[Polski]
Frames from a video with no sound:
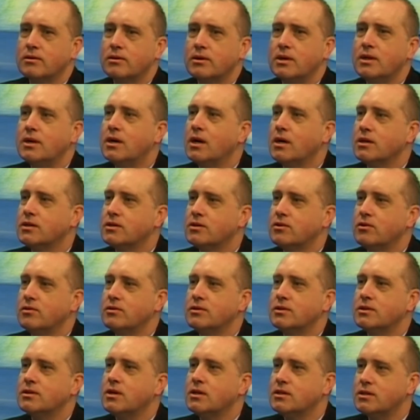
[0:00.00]
kilka
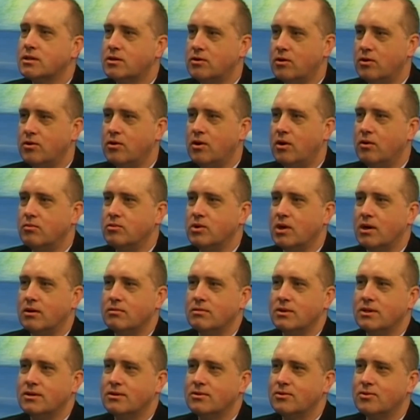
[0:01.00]
stoi z gastronomią.
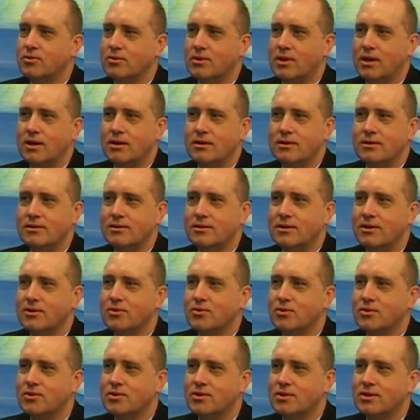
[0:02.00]
Tutaj
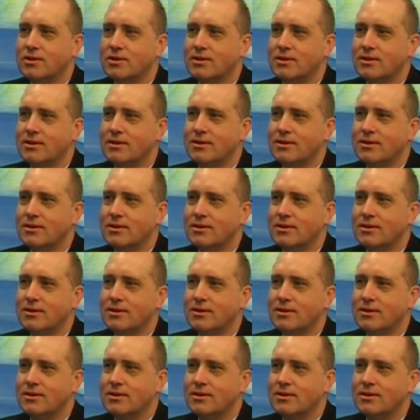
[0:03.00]
niektórzy